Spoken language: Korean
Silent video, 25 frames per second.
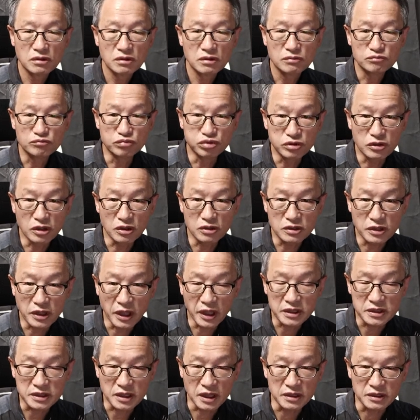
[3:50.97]
무력을
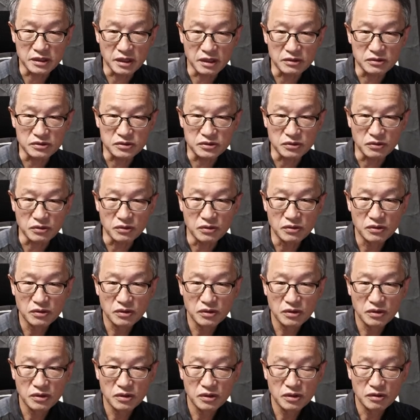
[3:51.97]
행사한다고죠.
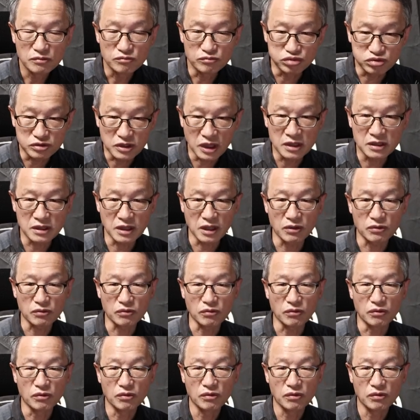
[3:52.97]
무장을 하고.